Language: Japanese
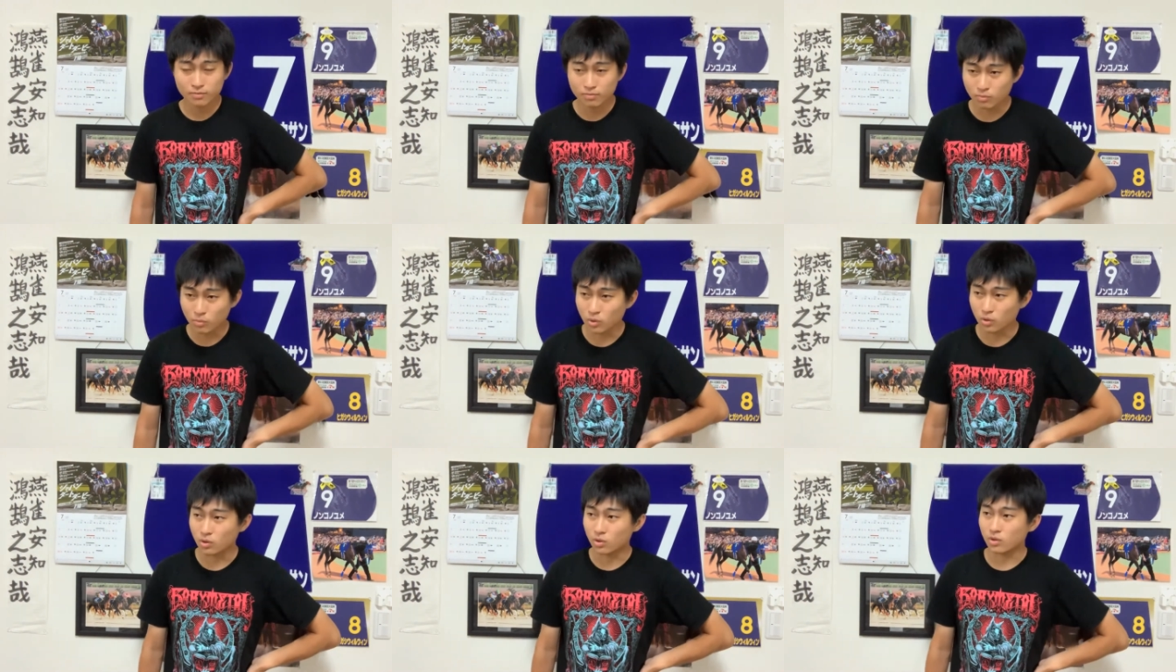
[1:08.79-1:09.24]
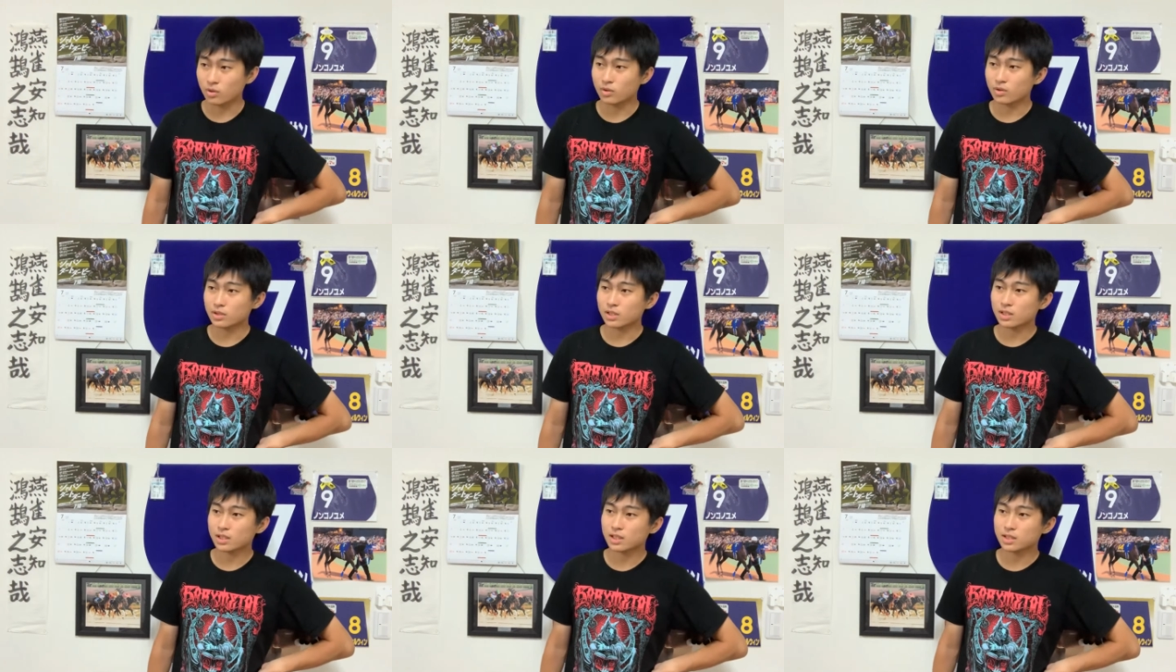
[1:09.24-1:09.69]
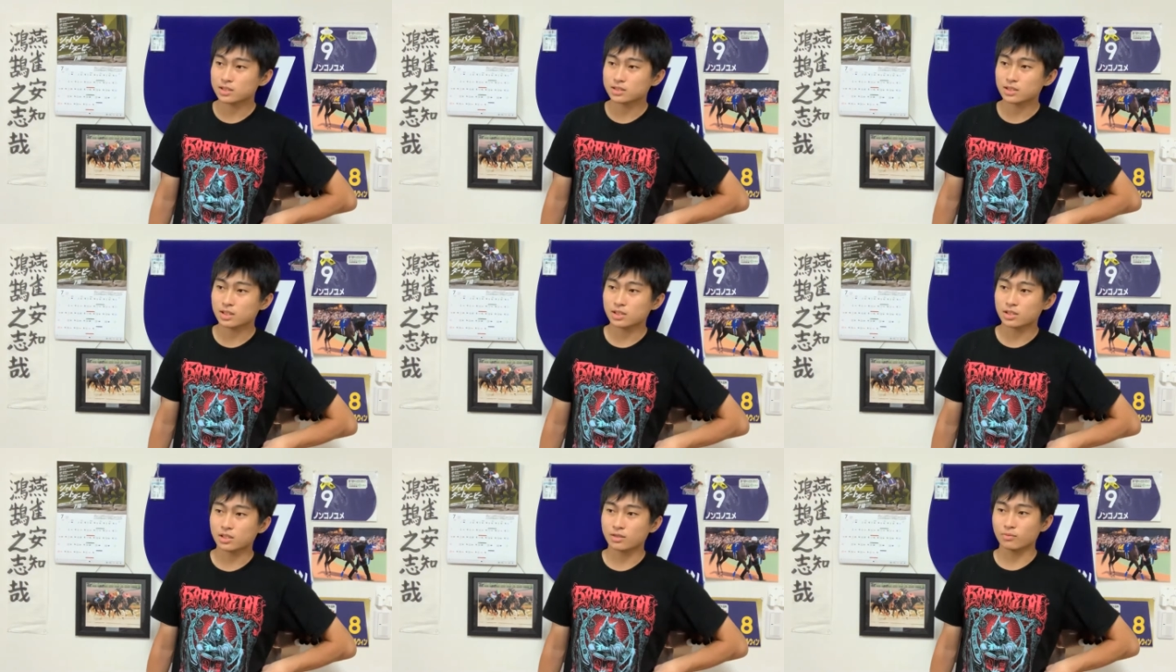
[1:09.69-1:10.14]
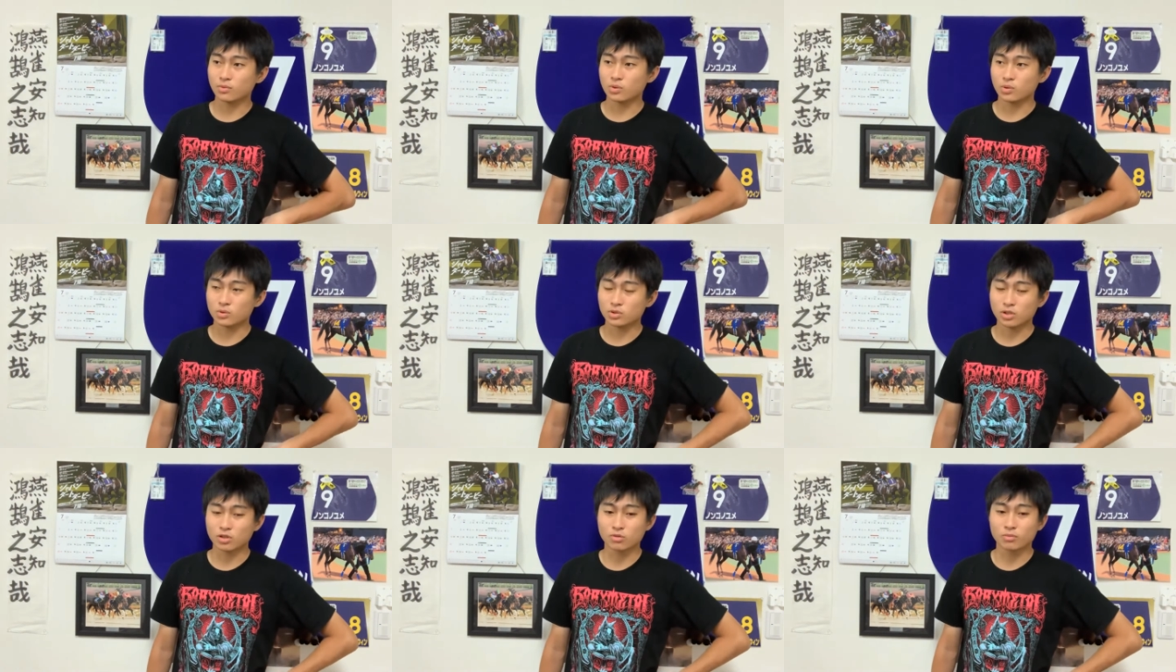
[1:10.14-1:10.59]
もう完全にもう
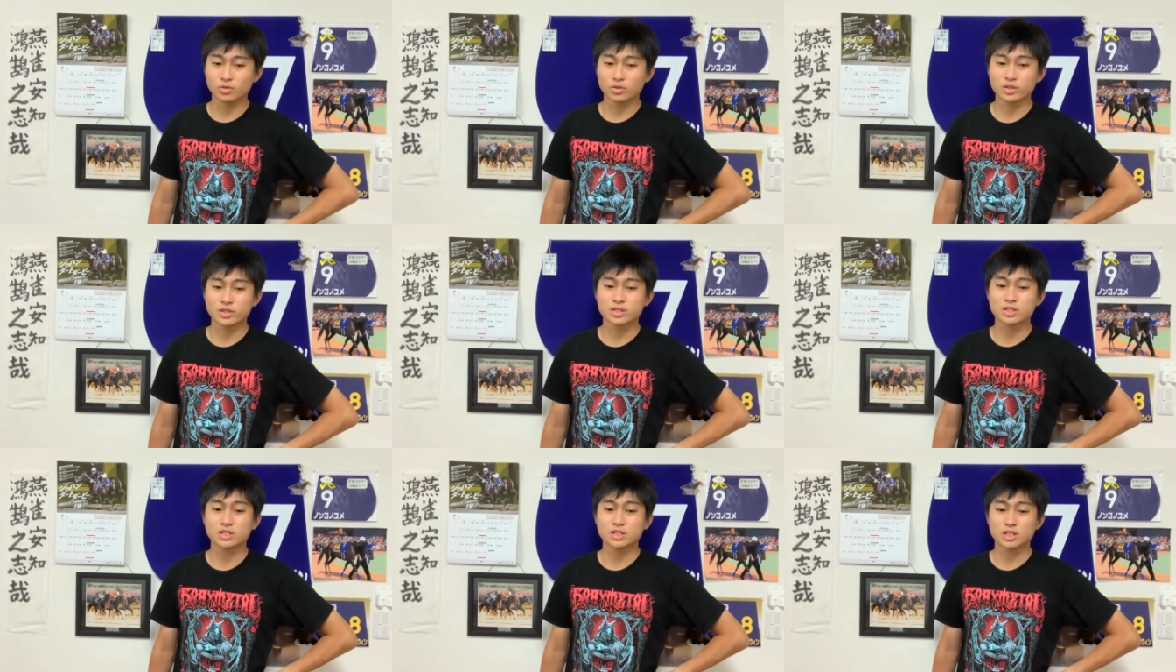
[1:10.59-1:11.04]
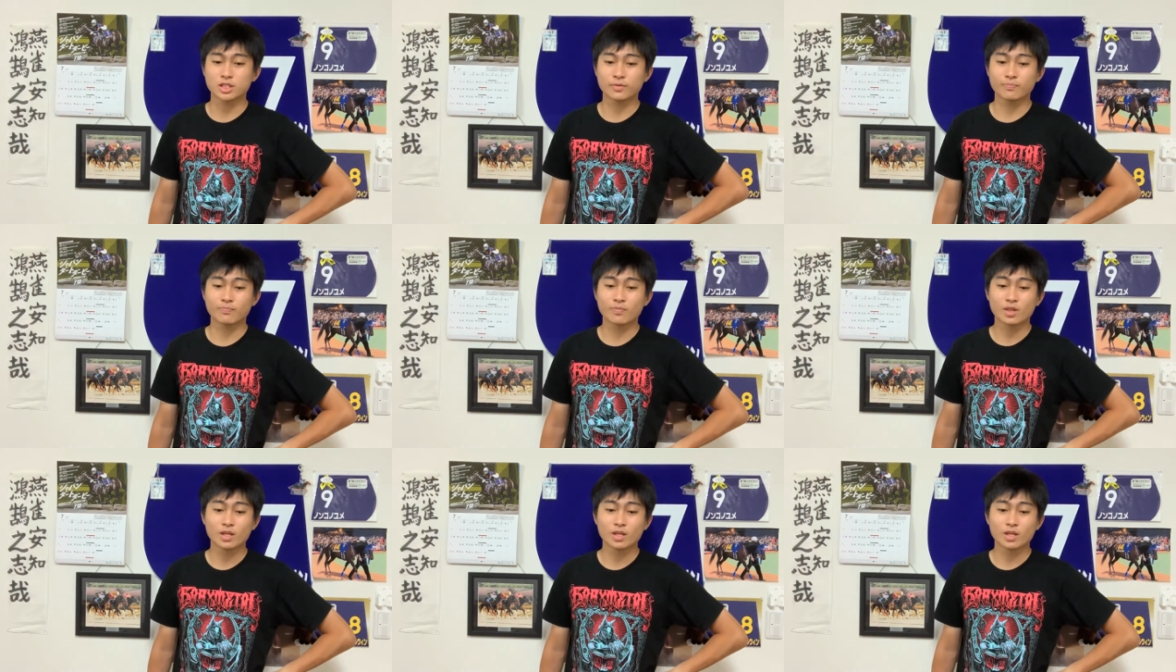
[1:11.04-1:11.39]
お手の物ですし